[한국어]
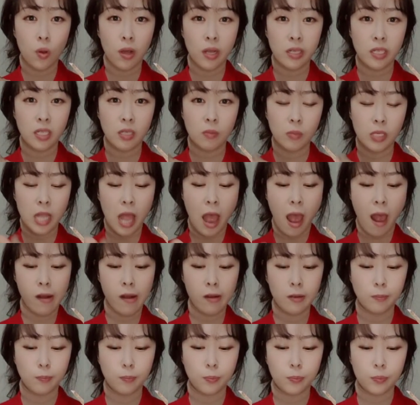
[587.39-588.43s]
같습니다.
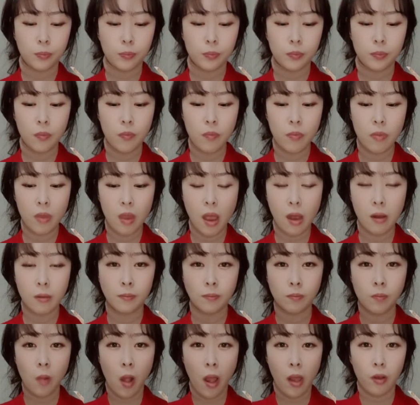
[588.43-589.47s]

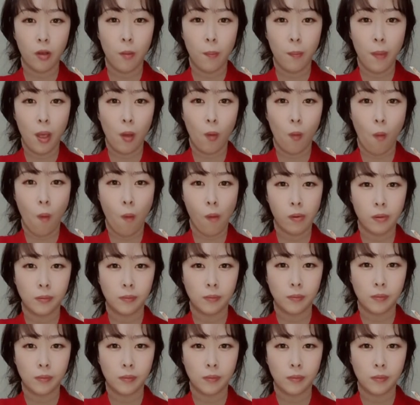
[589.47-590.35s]
음, 이건 빼고.